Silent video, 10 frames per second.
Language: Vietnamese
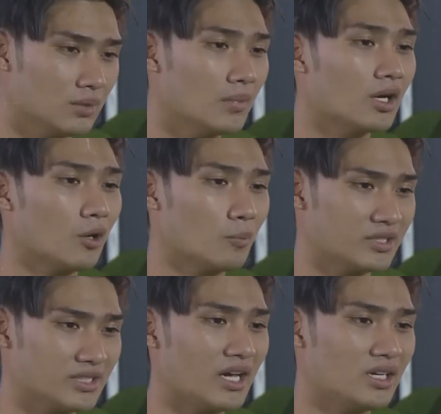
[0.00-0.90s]
Mở lòng
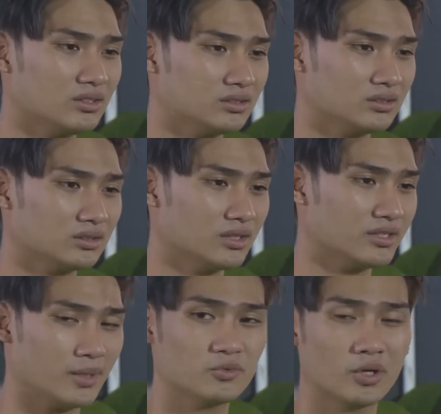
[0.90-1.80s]
mình ra để
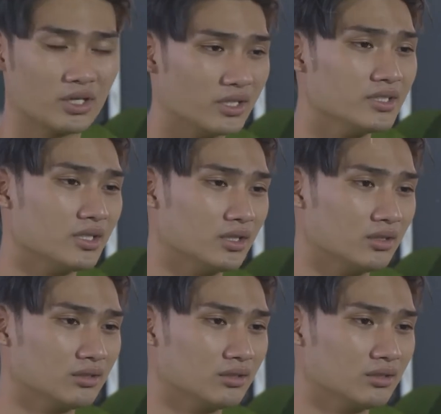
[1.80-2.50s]
xem chú đang nghĩ gì.